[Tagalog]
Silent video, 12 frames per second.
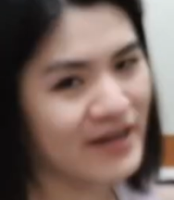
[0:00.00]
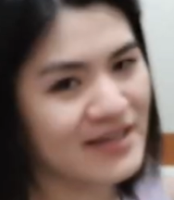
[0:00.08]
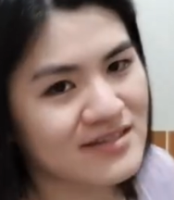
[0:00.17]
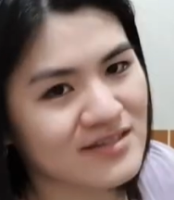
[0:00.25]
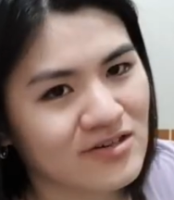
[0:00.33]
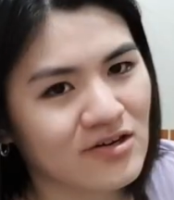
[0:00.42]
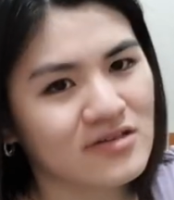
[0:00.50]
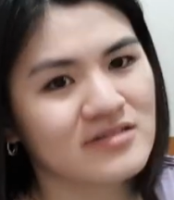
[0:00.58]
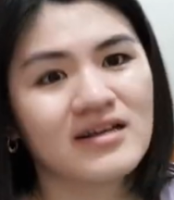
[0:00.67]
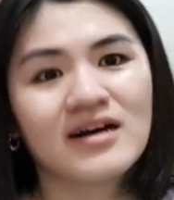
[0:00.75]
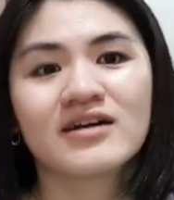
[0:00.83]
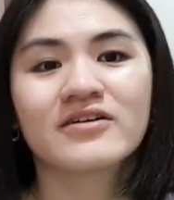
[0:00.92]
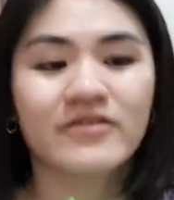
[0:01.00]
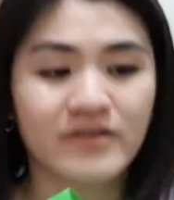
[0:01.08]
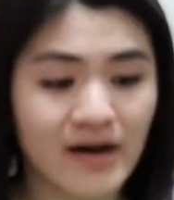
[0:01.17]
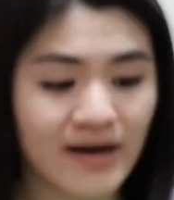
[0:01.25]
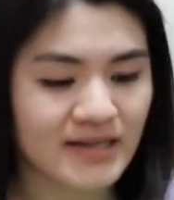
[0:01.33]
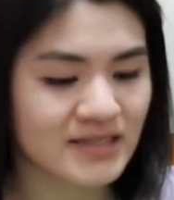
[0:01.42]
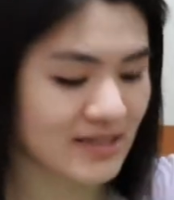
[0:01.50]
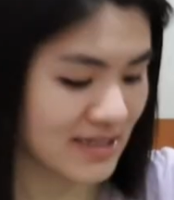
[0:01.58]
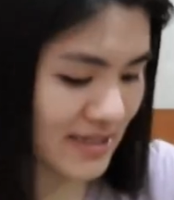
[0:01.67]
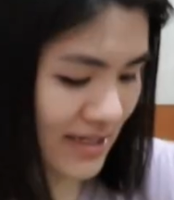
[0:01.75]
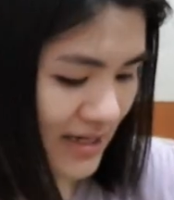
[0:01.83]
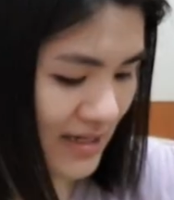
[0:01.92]
friends ko ng Crocs
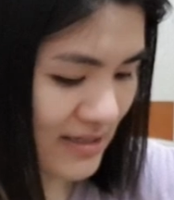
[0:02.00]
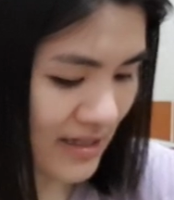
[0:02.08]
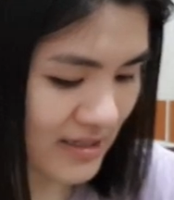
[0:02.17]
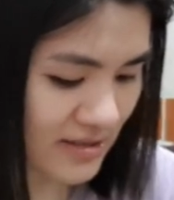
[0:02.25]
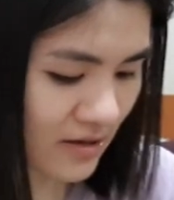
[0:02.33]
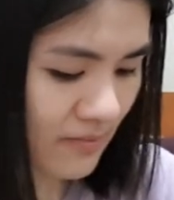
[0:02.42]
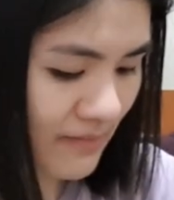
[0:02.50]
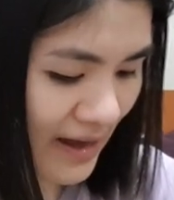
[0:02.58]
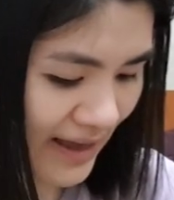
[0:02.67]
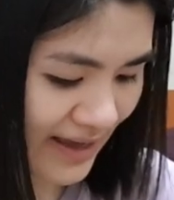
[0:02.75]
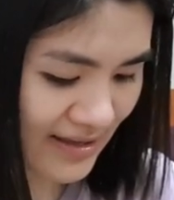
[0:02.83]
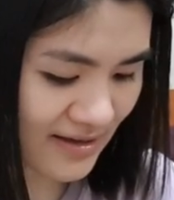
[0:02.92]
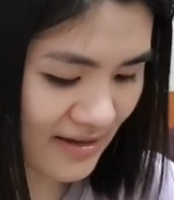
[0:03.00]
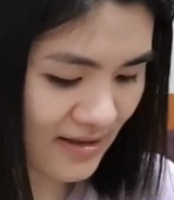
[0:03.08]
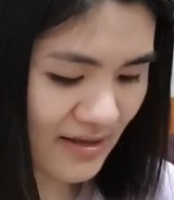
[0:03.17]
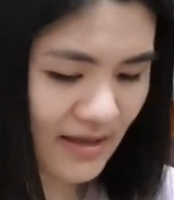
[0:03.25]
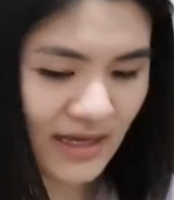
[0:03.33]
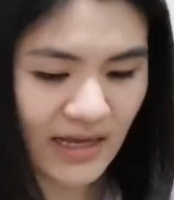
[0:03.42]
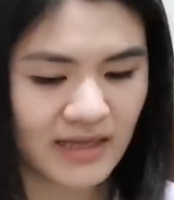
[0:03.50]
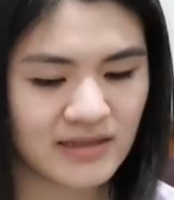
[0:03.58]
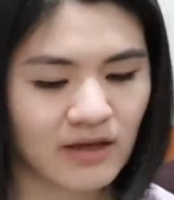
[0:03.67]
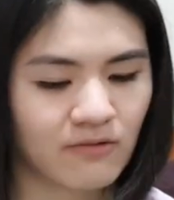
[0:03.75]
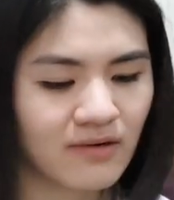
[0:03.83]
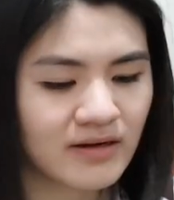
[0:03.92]
kasi they saw mine and
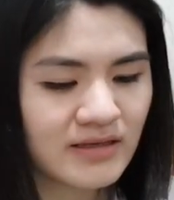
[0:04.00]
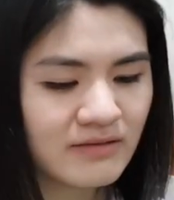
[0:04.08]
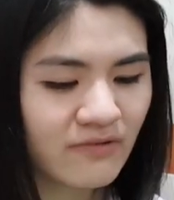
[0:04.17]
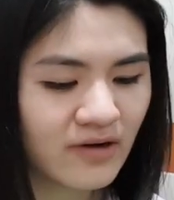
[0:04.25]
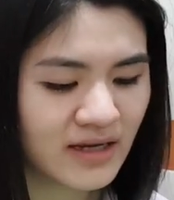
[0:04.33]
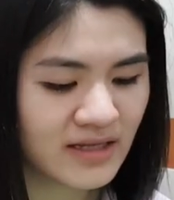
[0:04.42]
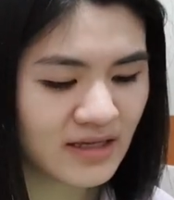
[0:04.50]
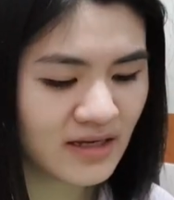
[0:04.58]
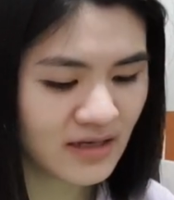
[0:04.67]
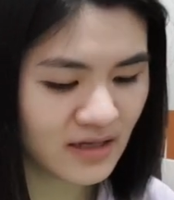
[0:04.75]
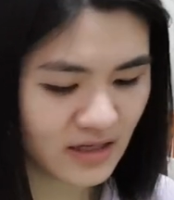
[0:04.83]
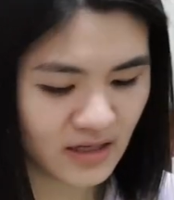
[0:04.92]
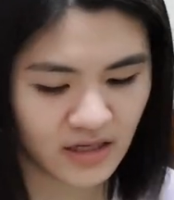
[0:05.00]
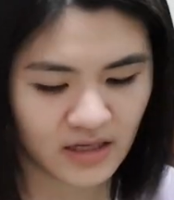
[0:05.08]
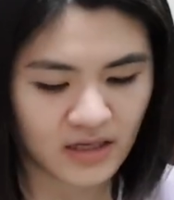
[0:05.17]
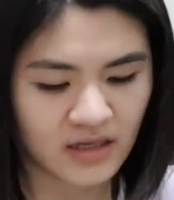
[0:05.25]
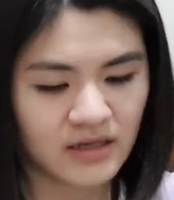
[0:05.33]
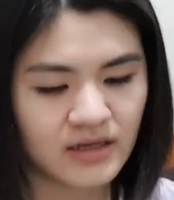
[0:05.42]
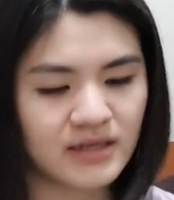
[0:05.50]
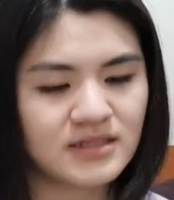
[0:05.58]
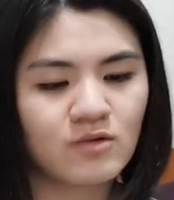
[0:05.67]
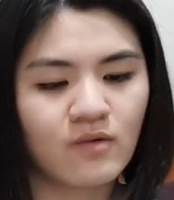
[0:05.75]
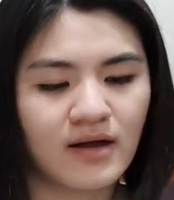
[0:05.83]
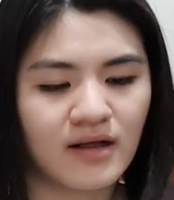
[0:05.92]
they wanted one
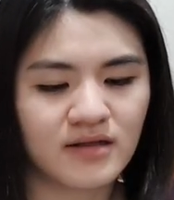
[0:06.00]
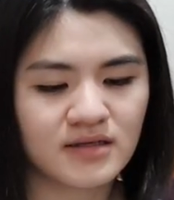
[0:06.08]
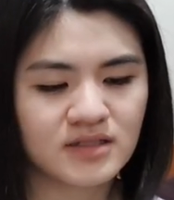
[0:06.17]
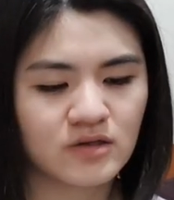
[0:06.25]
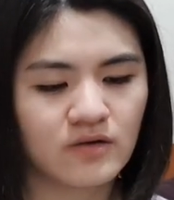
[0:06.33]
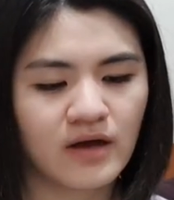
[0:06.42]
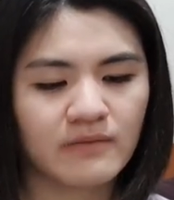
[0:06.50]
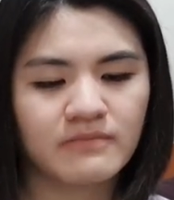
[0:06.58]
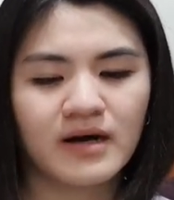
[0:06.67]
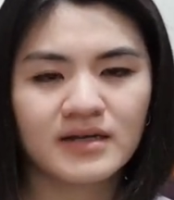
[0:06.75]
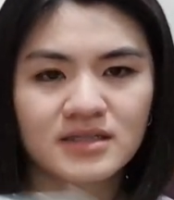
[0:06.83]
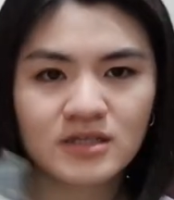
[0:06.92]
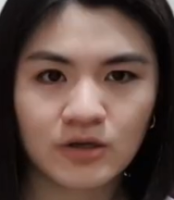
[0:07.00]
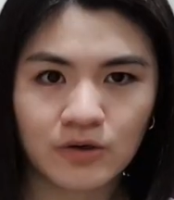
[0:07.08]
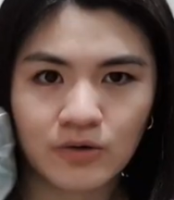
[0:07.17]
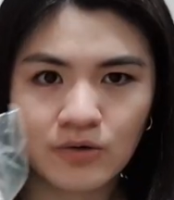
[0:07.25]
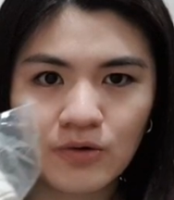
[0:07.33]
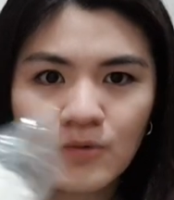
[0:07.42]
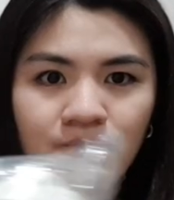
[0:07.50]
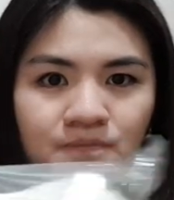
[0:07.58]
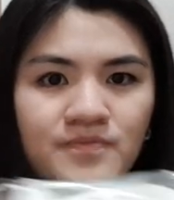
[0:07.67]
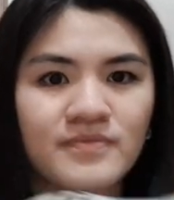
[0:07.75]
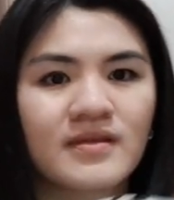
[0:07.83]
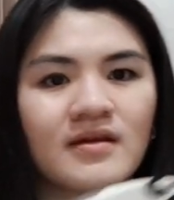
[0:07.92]
as well. So, I bought two
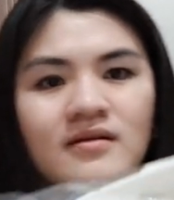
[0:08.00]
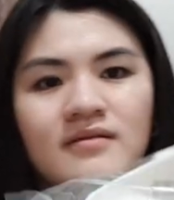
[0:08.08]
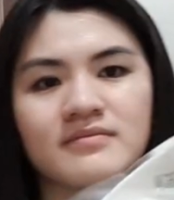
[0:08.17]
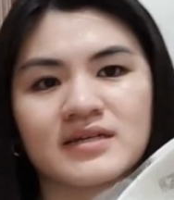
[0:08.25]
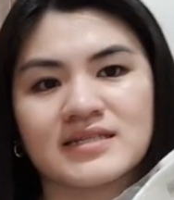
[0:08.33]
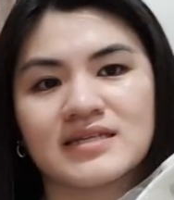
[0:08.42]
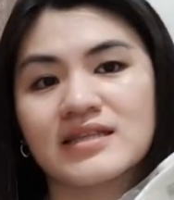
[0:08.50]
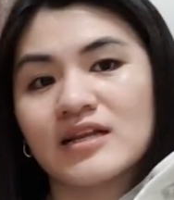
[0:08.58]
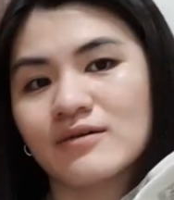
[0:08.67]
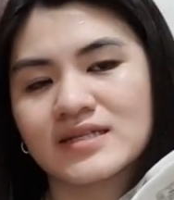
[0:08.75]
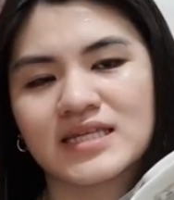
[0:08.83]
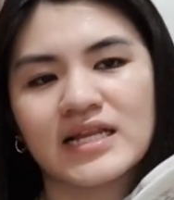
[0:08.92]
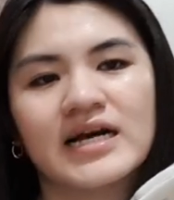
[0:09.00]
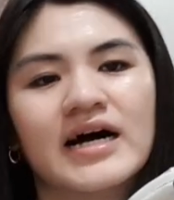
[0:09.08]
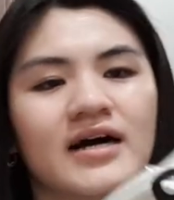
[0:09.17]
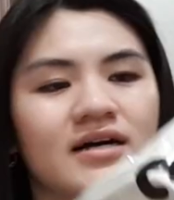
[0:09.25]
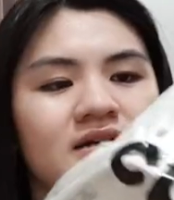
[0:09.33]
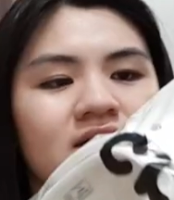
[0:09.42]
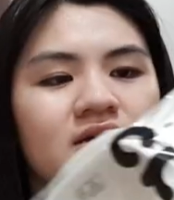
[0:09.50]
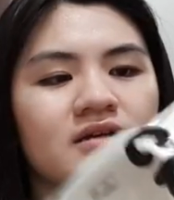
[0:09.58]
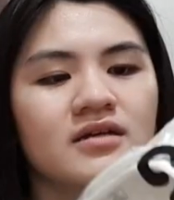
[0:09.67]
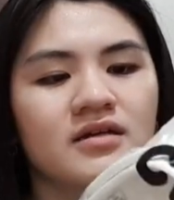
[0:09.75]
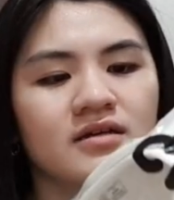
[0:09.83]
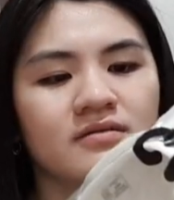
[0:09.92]
kasi dalawa sila.
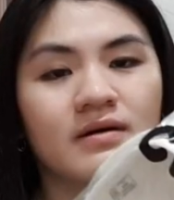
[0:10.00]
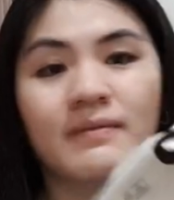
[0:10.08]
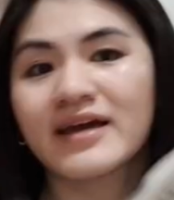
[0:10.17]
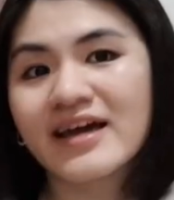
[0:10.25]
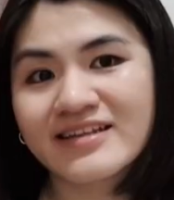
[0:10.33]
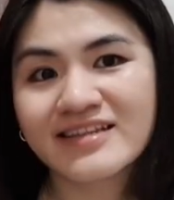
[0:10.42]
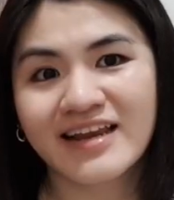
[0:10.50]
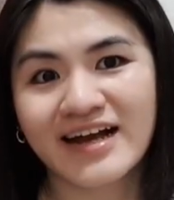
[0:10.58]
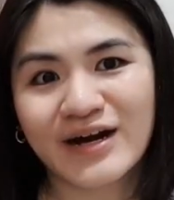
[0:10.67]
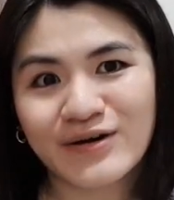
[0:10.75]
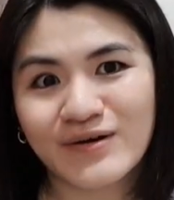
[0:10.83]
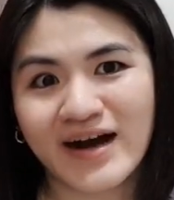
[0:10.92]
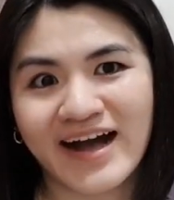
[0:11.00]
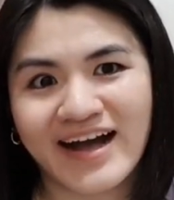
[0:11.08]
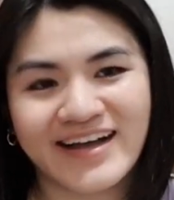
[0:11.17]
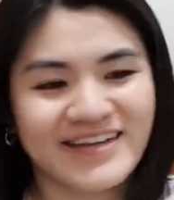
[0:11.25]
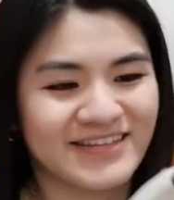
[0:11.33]
Babayaran nila ako, ha?